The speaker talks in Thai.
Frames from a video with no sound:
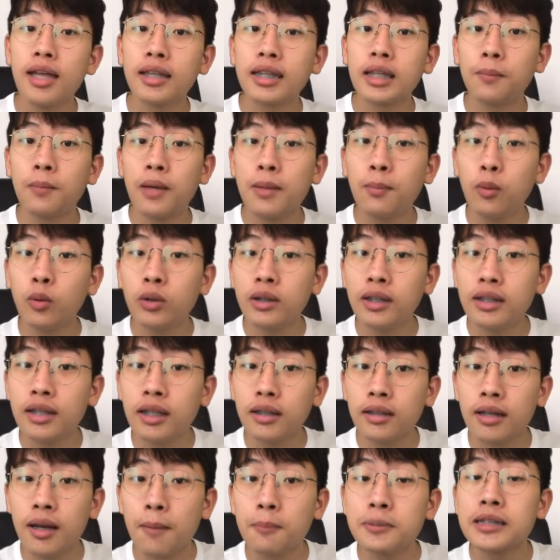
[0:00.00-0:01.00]
ทำให้ผู้ที่
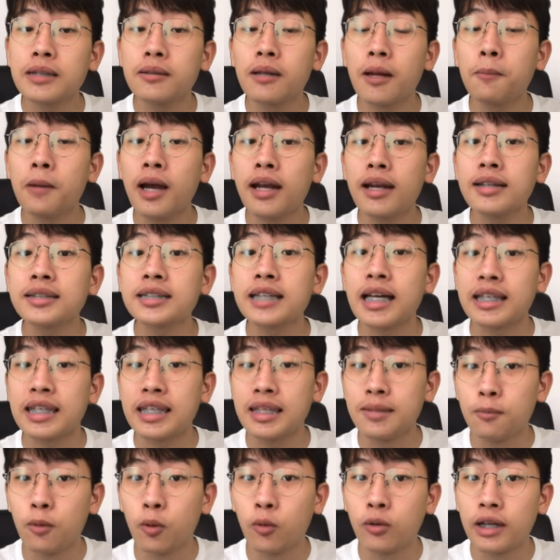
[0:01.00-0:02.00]
รับรับการรักษา
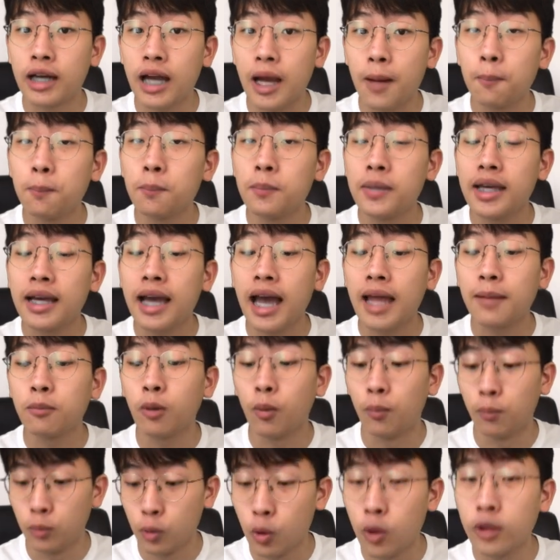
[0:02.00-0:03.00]
คีโมนะครับ มีอาการผ
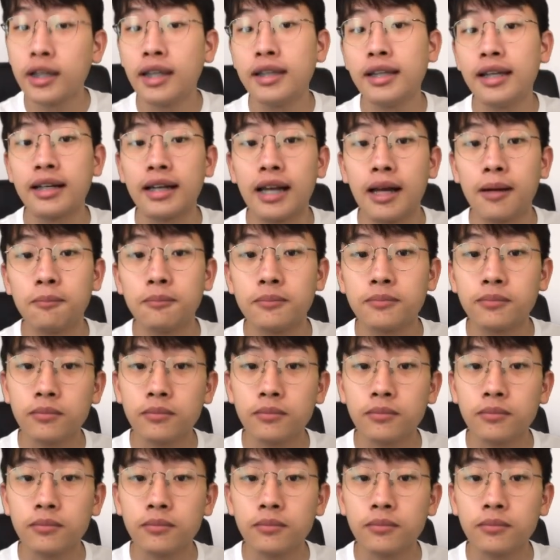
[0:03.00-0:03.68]
มร่วงนั่นเองครับ